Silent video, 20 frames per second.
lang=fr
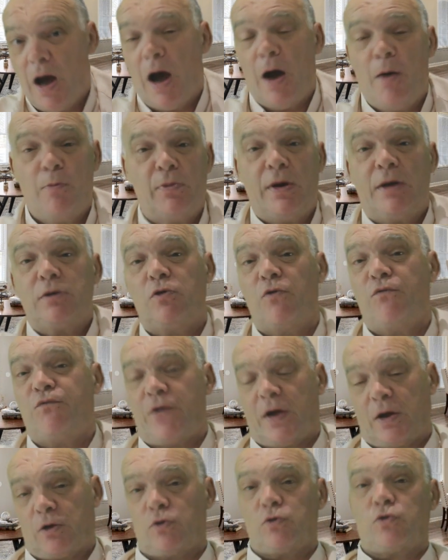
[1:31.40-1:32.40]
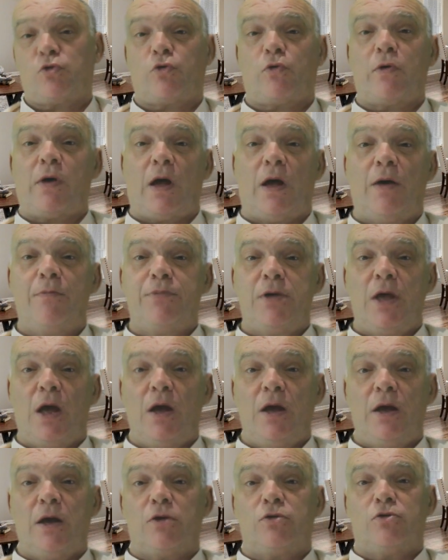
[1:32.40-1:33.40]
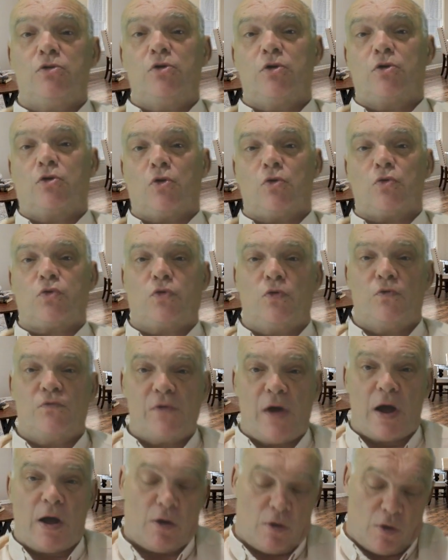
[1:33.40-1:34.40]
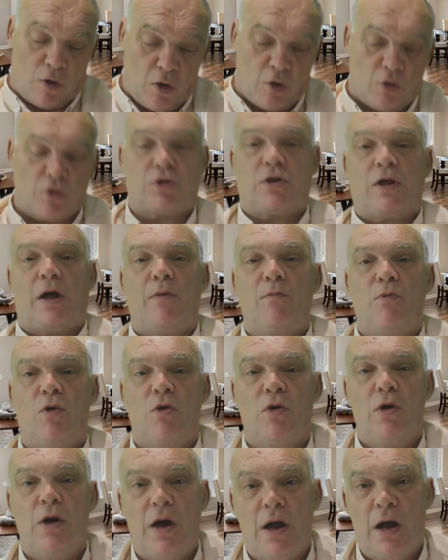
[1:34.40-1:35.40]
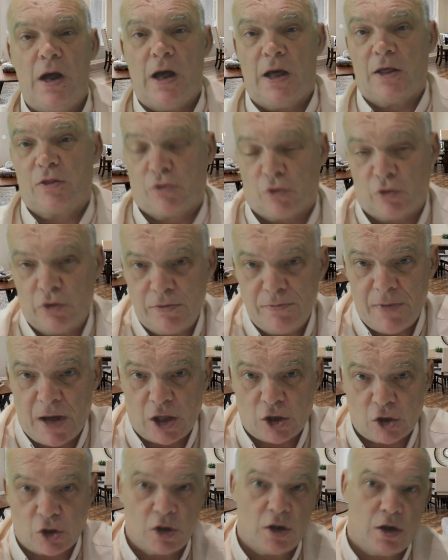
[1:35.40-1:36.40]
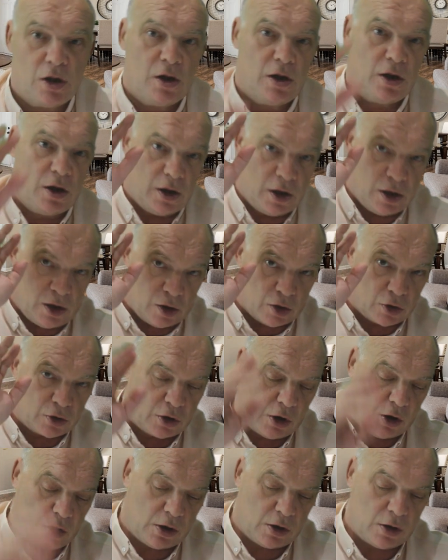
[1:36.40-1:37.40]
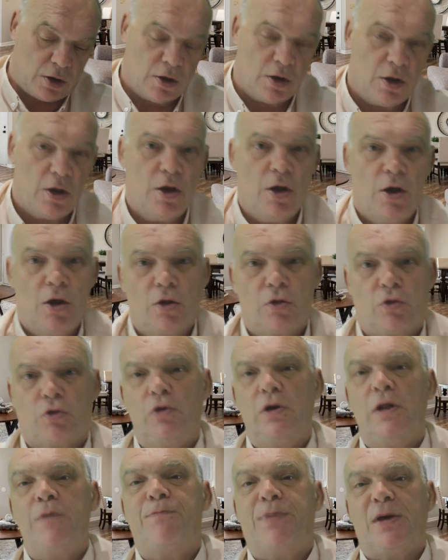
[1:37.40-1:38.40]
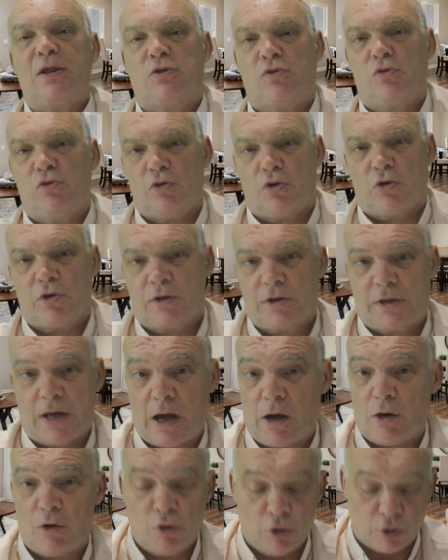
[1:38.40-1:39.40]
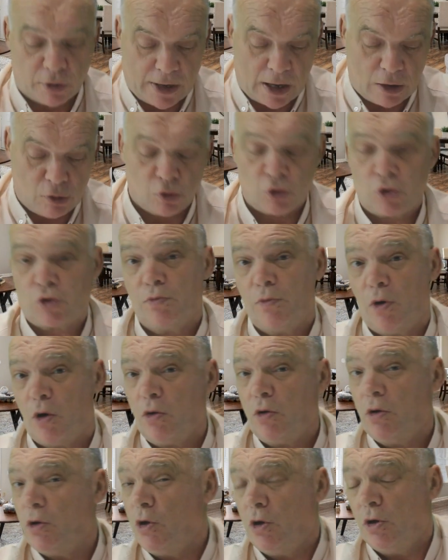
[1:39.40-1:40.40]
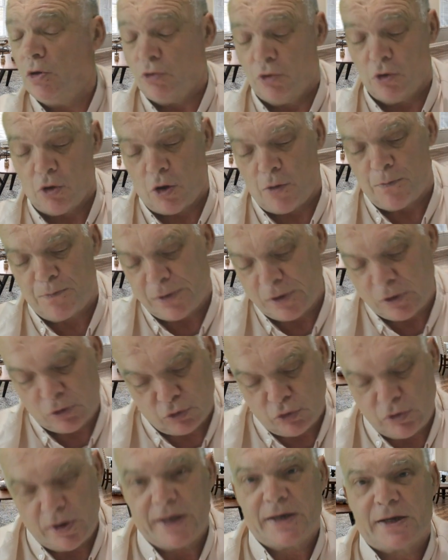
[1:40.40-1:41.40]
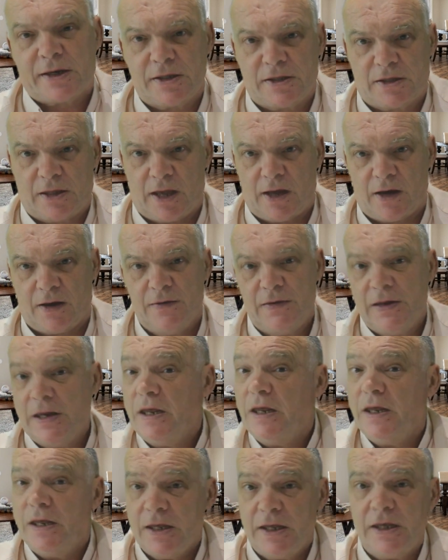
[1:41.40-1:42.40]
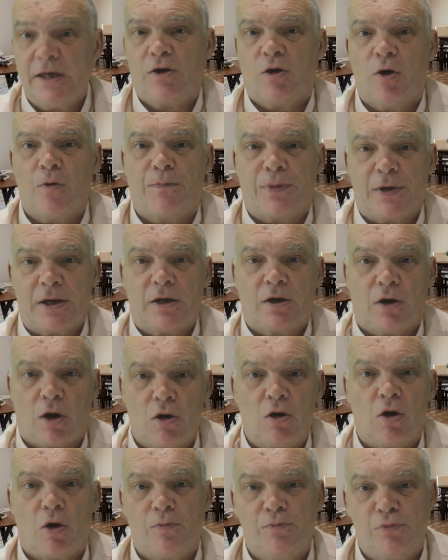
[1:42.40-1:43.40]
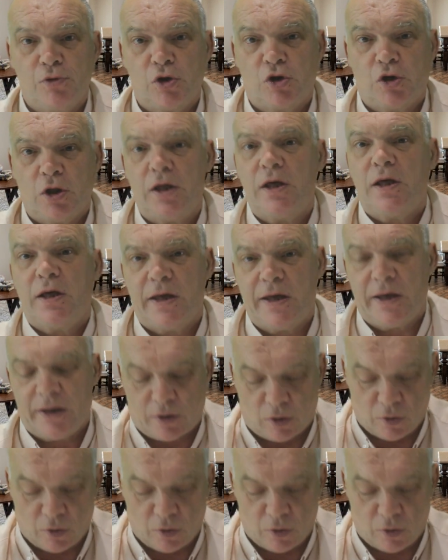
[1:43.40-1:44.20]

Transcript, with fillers: à moins de faire construire un bien et de le concevoir entièrement à son image. Et encore, ce n'est pas sûr, car aucun logement ne remplit tous les critères, y compris quand leur budget est